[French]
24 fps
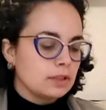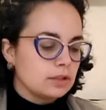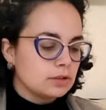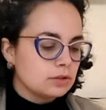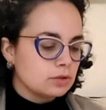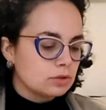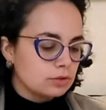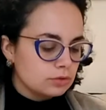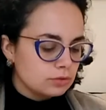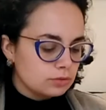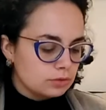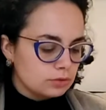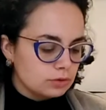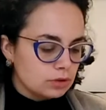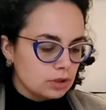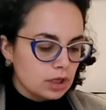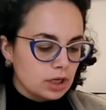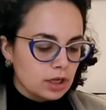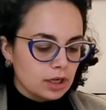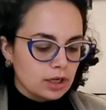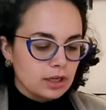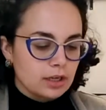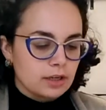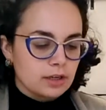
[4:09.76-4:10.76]
Trop cool.
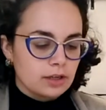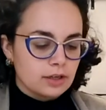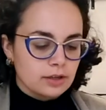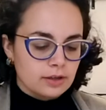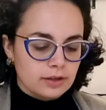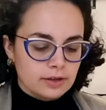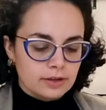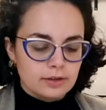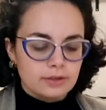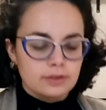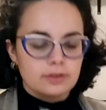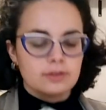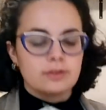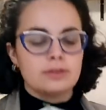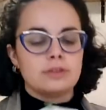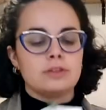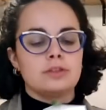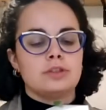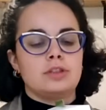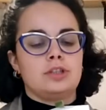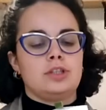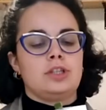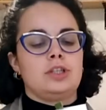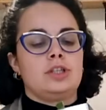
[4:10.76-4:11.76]

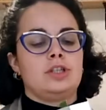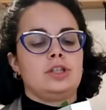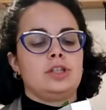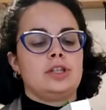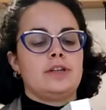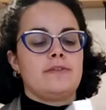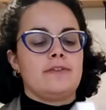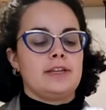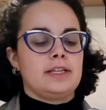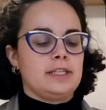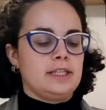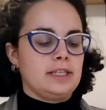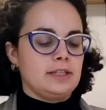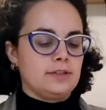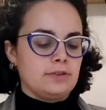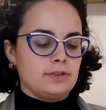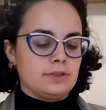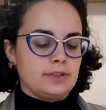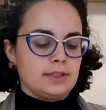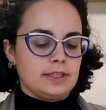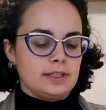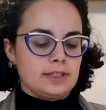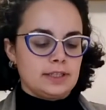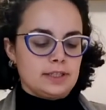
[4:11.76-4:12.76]
J'avais acheté
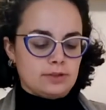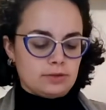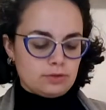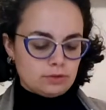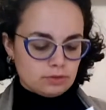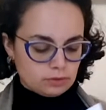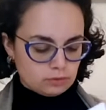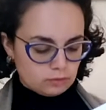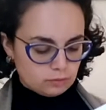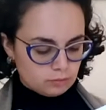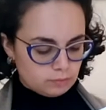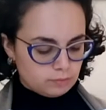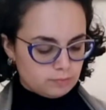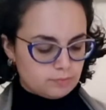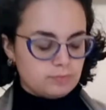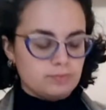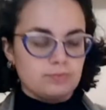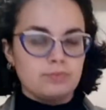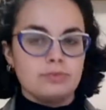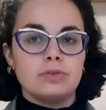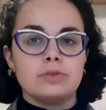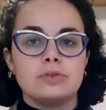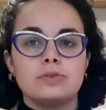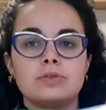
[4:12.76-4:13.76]
ce CD surtout,
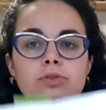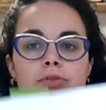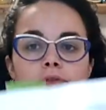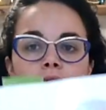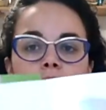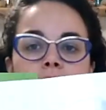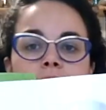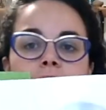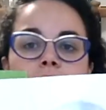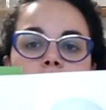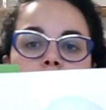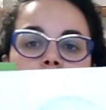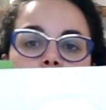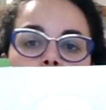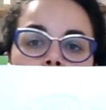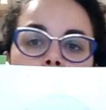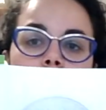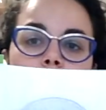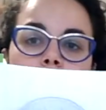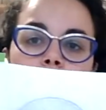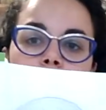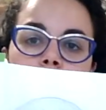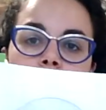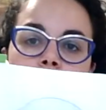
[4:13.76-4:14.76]
ce livre
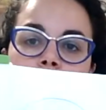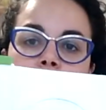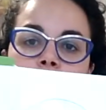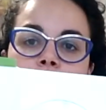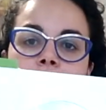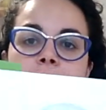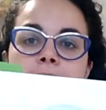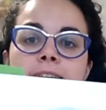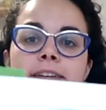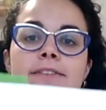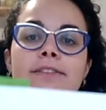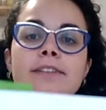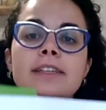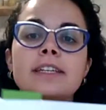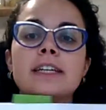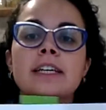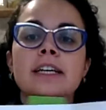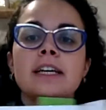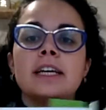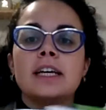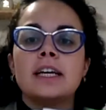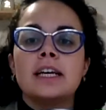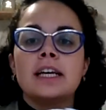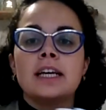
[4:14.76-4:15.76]
surtout pour le CD qu'il y
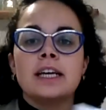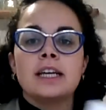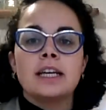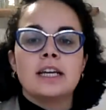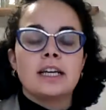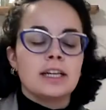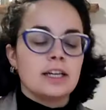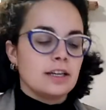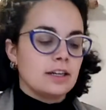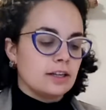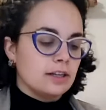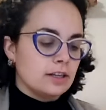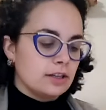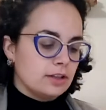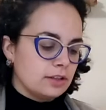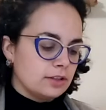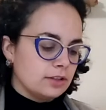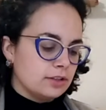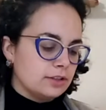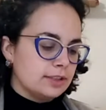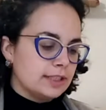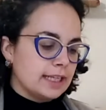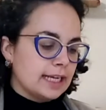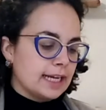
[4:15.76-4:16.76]

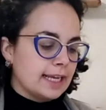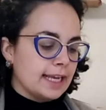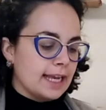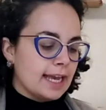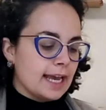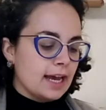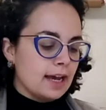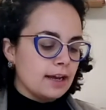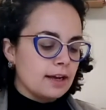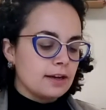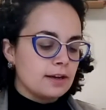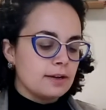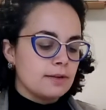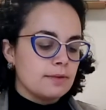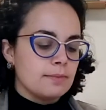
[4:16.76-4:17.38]
avait derrière.